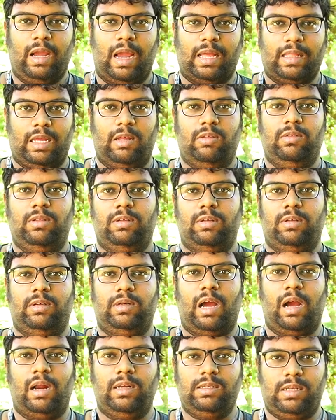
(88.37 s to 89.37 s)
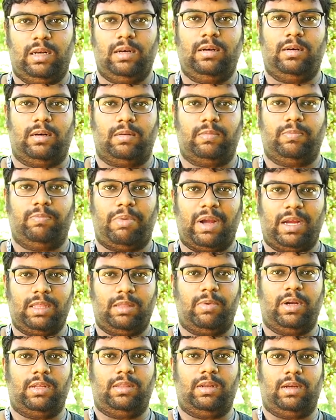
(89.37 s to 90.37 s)
அதாவது நாலு சிலிண்டர்
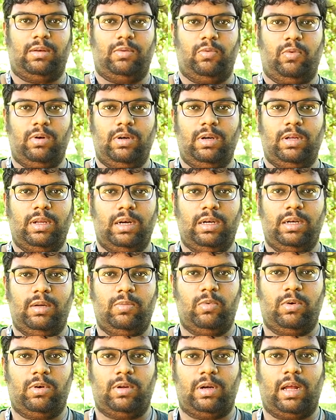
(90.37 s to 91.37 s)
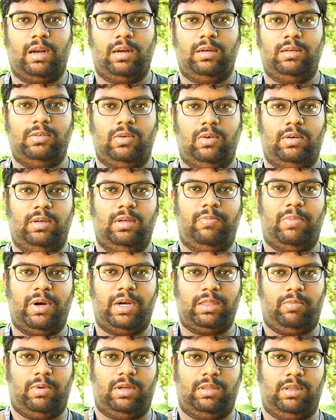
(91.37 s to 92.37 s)
பக்கத்து பக்கத்தில் ஒன்று ரெண்டு மூணு நாலுன்னு சொல்லிட்டு
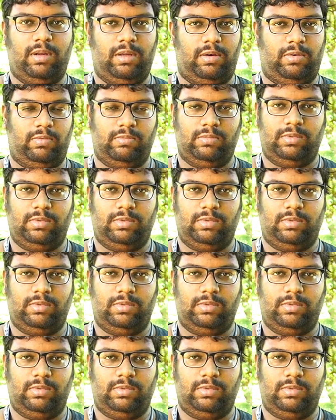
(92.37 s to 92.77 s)
பக்கத்து பக்கத்தில் இருக்கும்